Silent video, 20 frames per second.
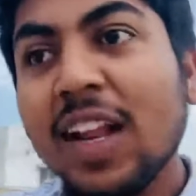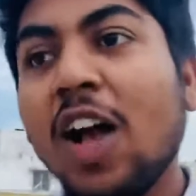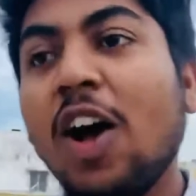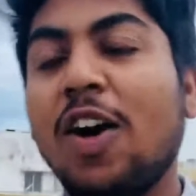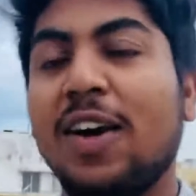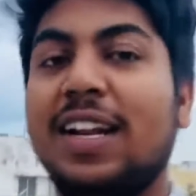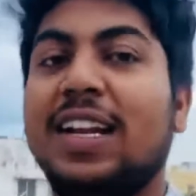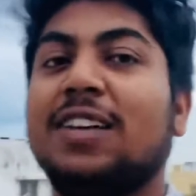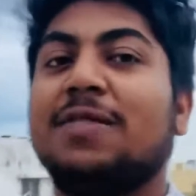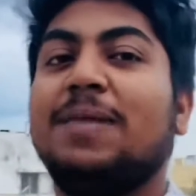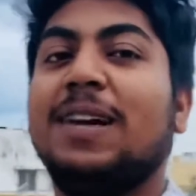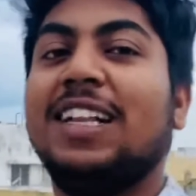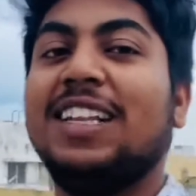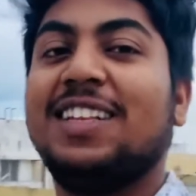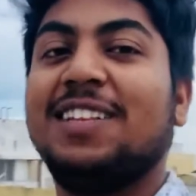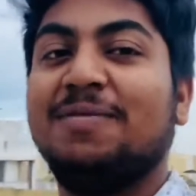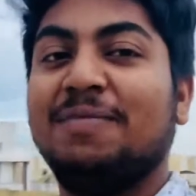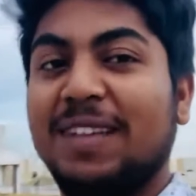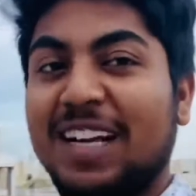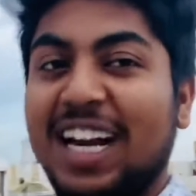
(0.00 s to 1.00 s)
और एक बात
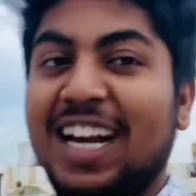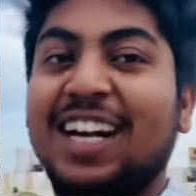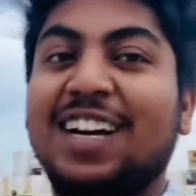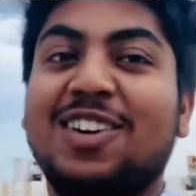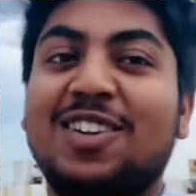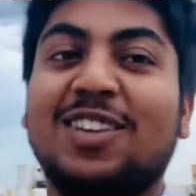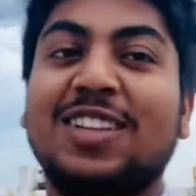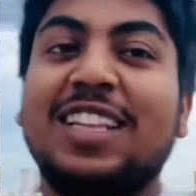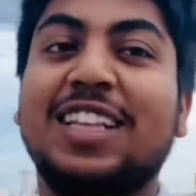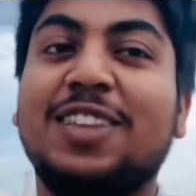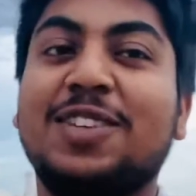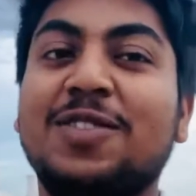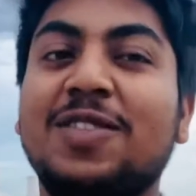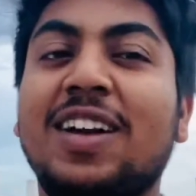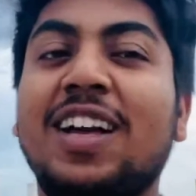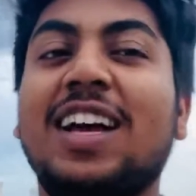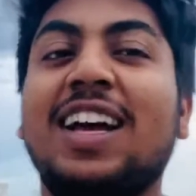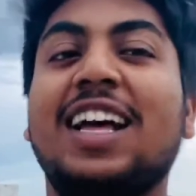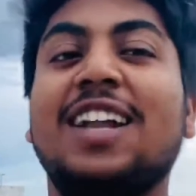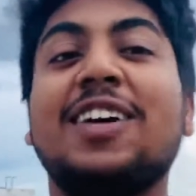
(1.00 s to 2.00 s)
मेरा इंट्रो दे दू
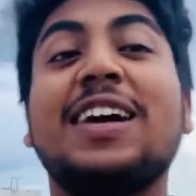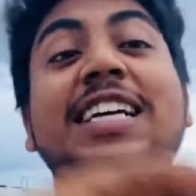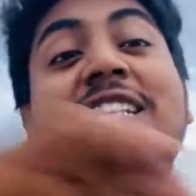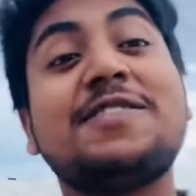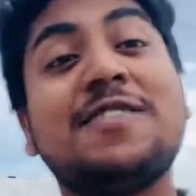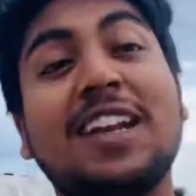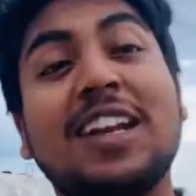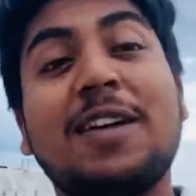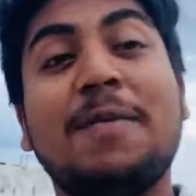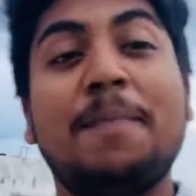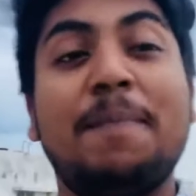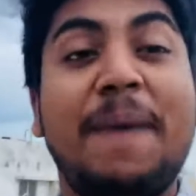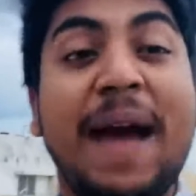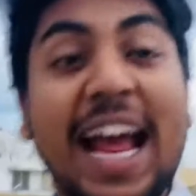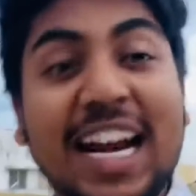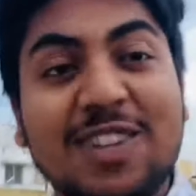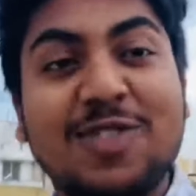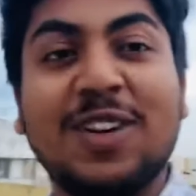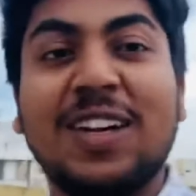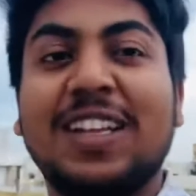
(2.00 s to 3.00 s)
हेलो गाइज वेलकम बैक
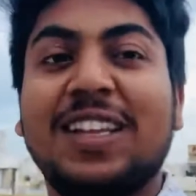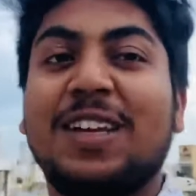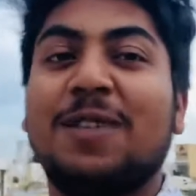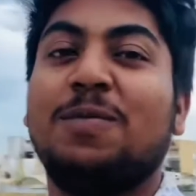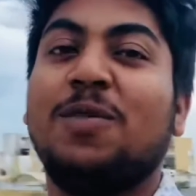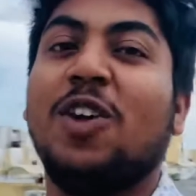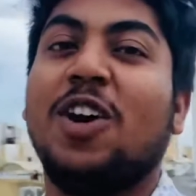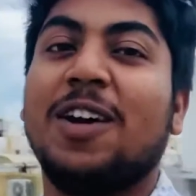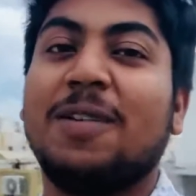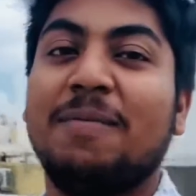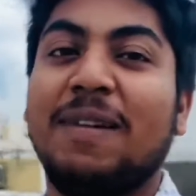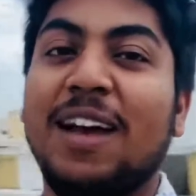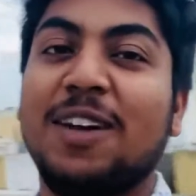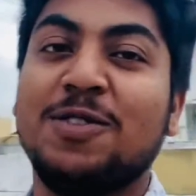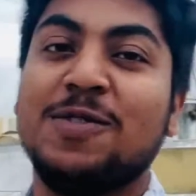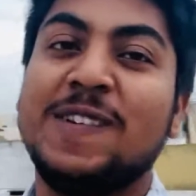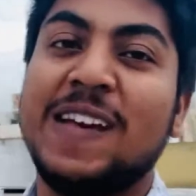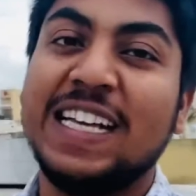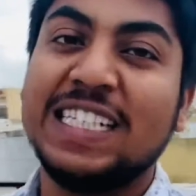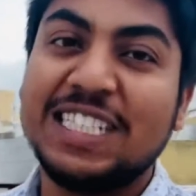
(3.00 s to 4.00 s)
टू अनदर ब्लॉग मैं
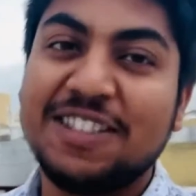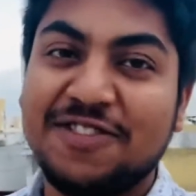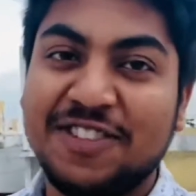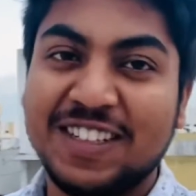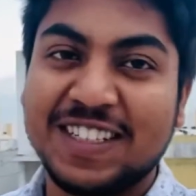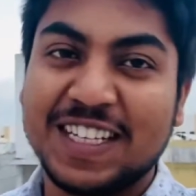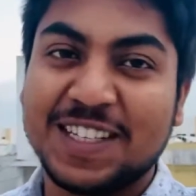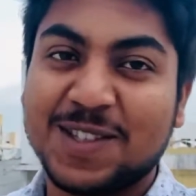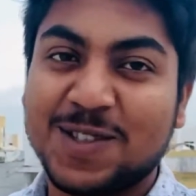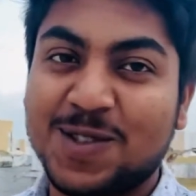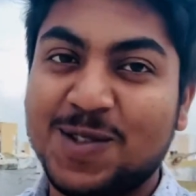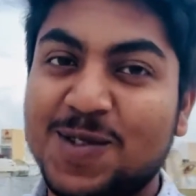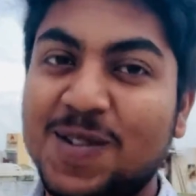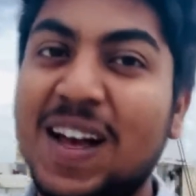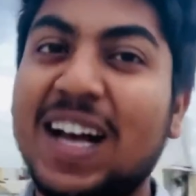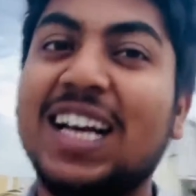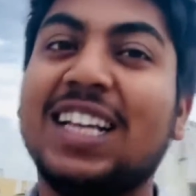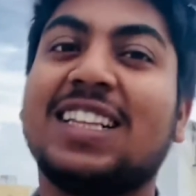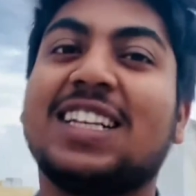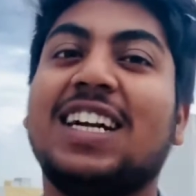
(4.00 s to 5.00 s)
हूँ एजे फिर से
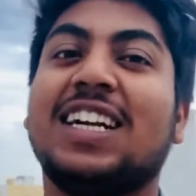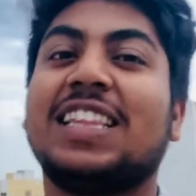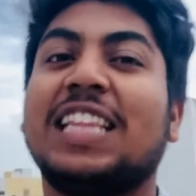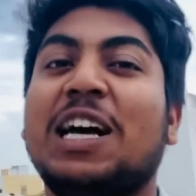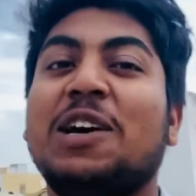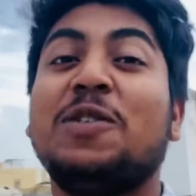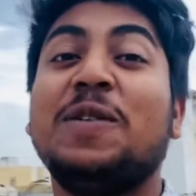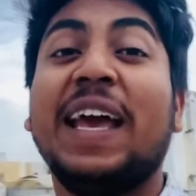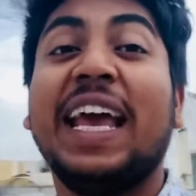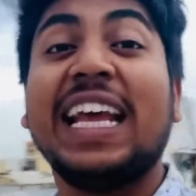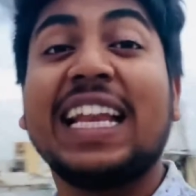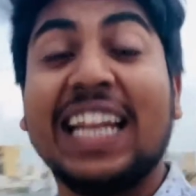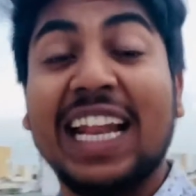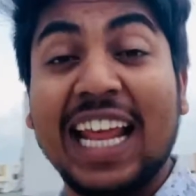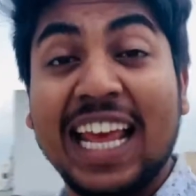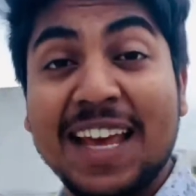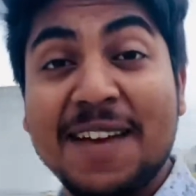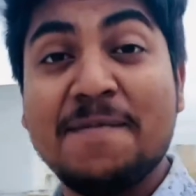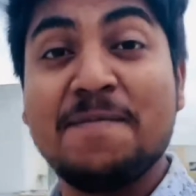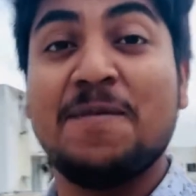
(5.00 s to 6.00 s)
स्वागत करता हूँ एक
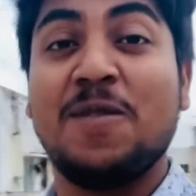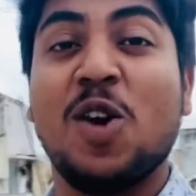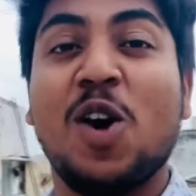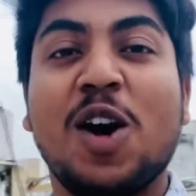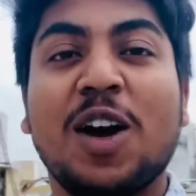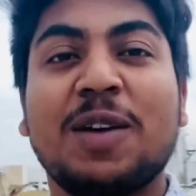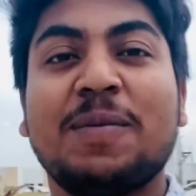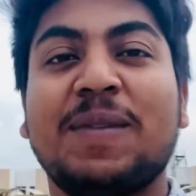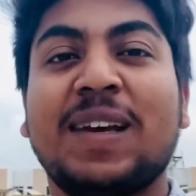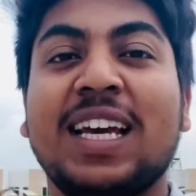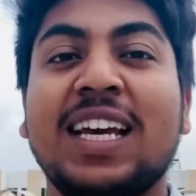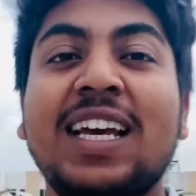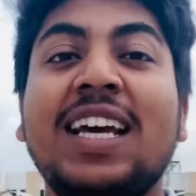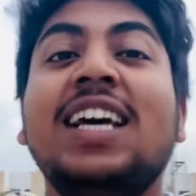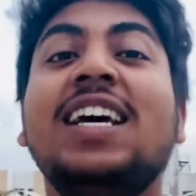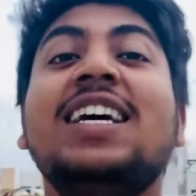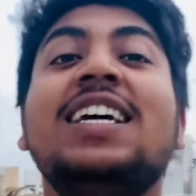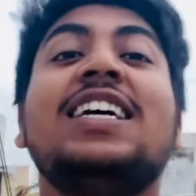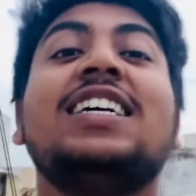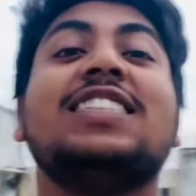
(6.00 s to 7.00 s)
नए ब्लॉग में
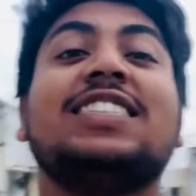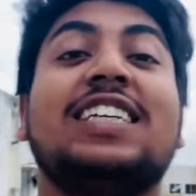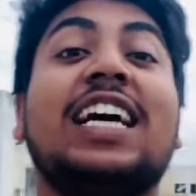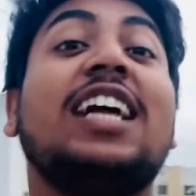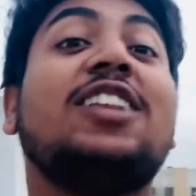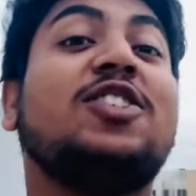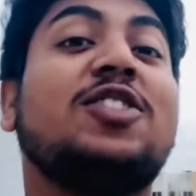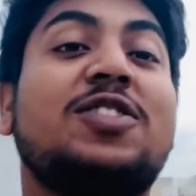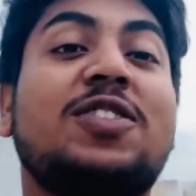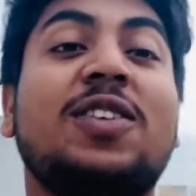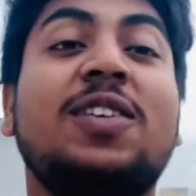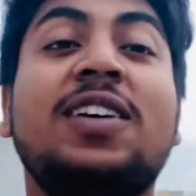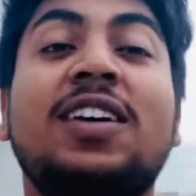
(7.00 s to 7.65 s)
जी हाँ दोस्तों